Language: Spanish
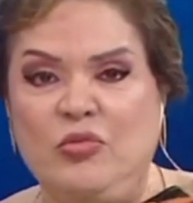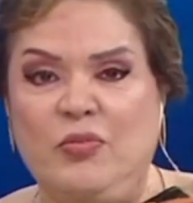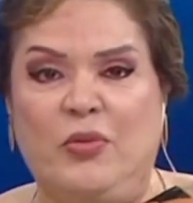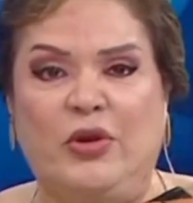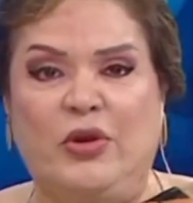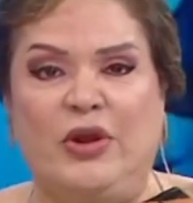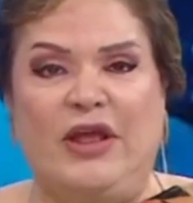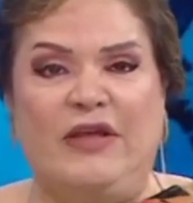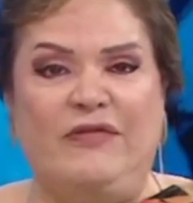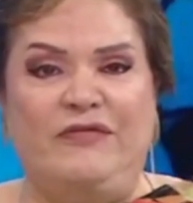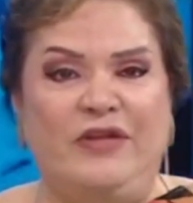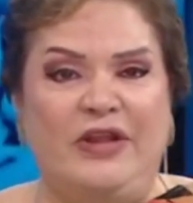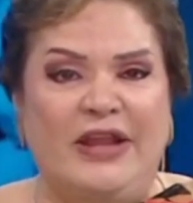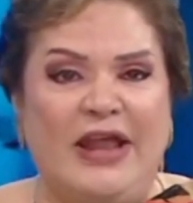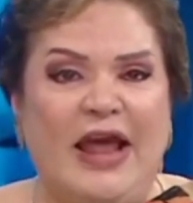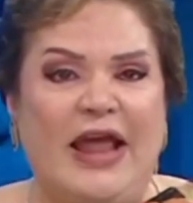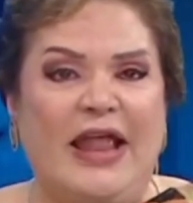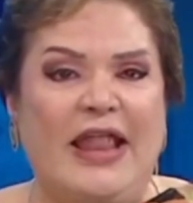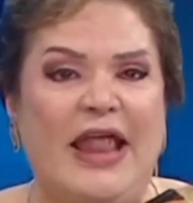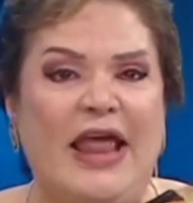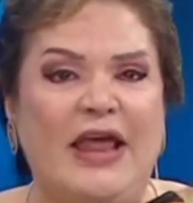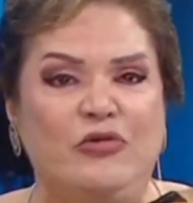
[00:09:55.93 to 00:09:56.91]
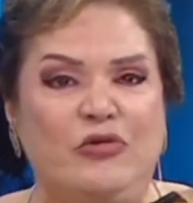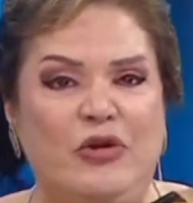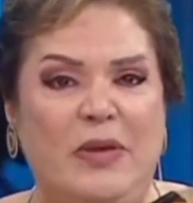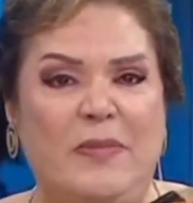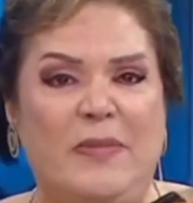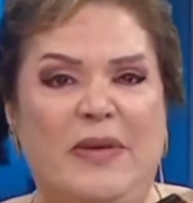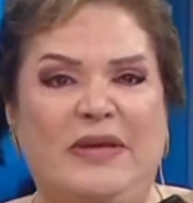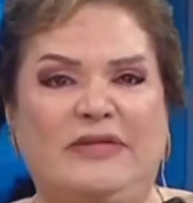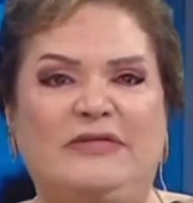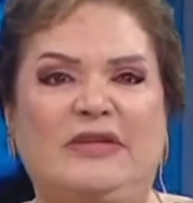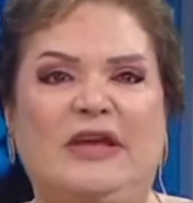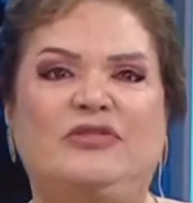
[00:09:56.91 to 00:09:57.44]
porque al final hay una
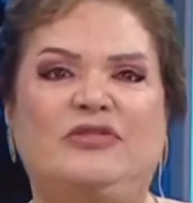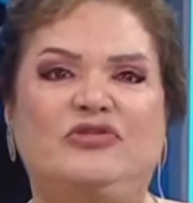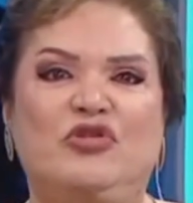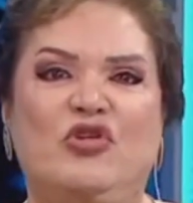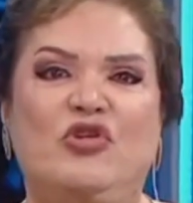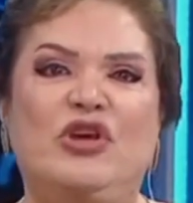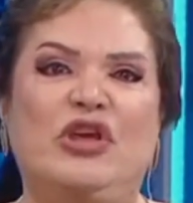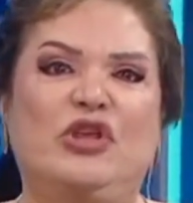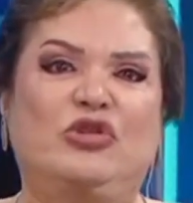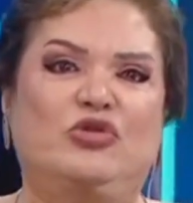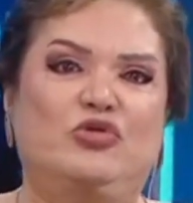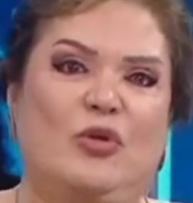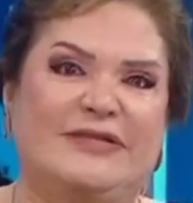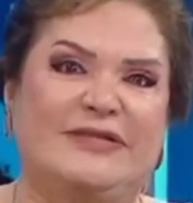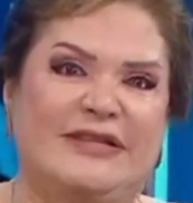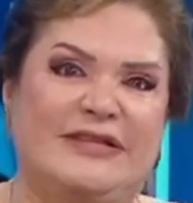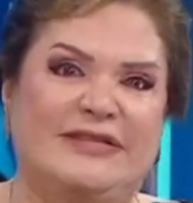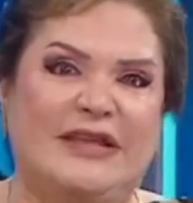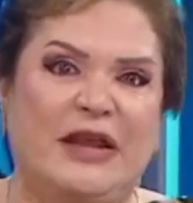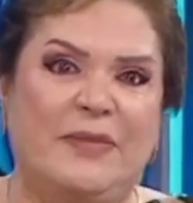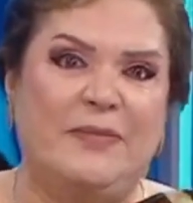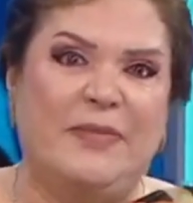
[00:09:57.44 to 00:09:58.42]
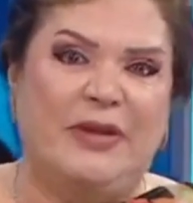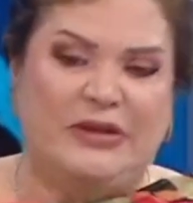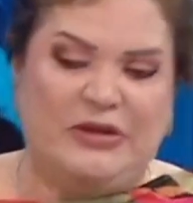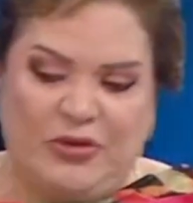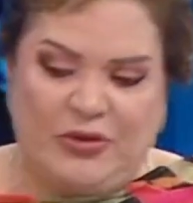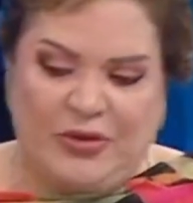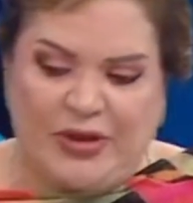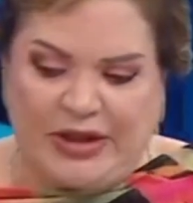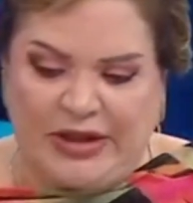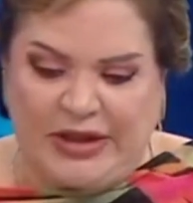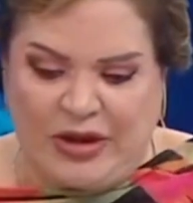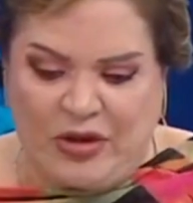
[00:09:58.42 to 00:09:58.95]
investigación y tú vas a estar
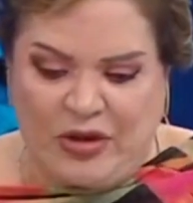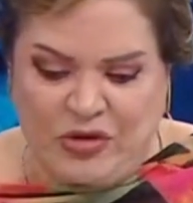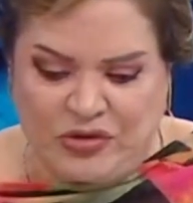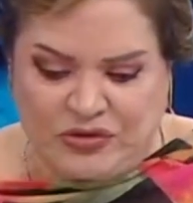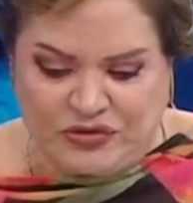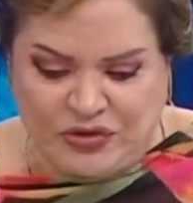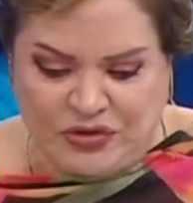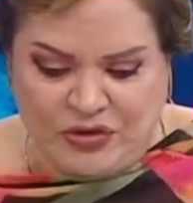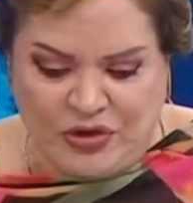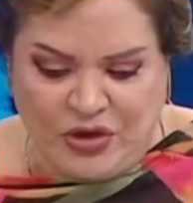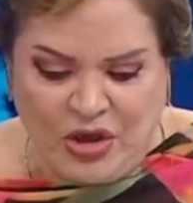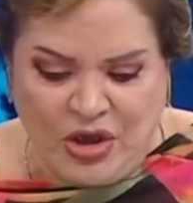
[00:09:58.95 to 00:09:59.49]
metido en el negocio.